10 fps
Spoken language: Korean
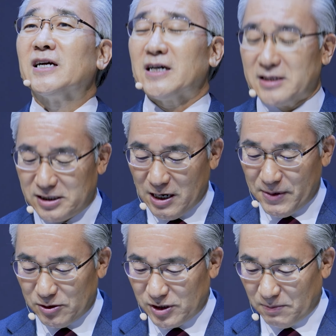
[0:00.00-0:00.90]
그러니까
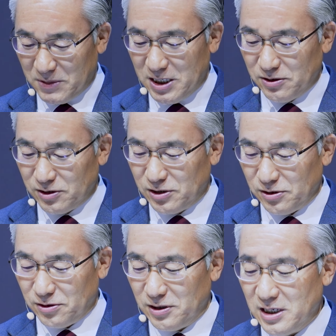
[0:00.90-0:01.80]
그때만 해도 참
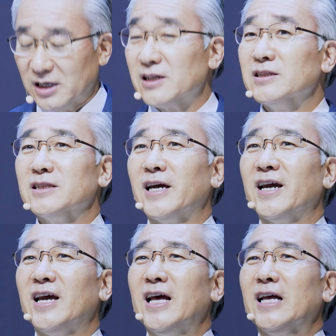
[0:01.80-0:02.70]
길었죠.
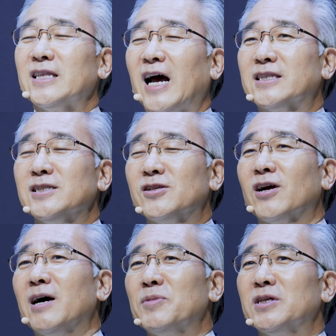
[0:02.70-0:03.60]
그런데 다들
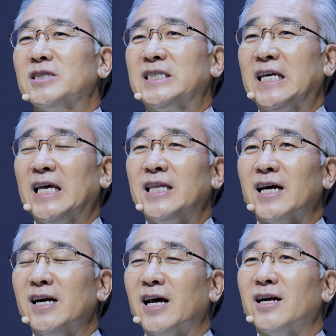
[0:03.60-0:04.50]
들어가면
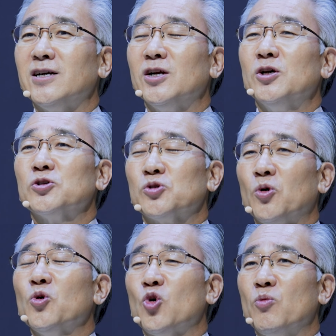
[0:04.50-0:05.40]
제대할 날을
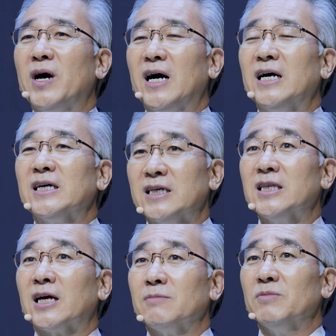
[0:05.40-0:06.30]
손꼽아
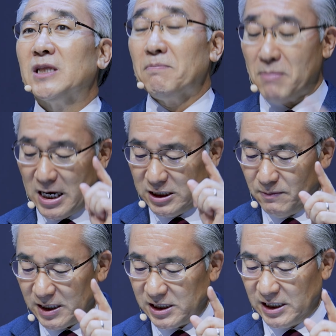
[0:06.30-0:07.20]
기다립니다.
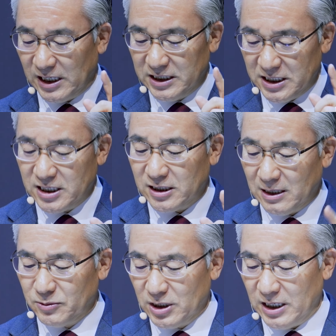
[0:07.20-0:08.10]
마지막 시간이 있기
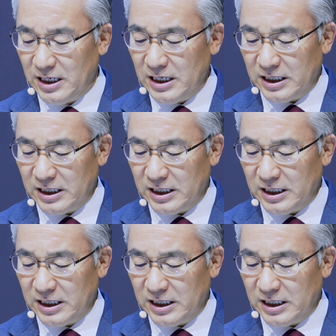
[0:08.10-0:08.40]
때문에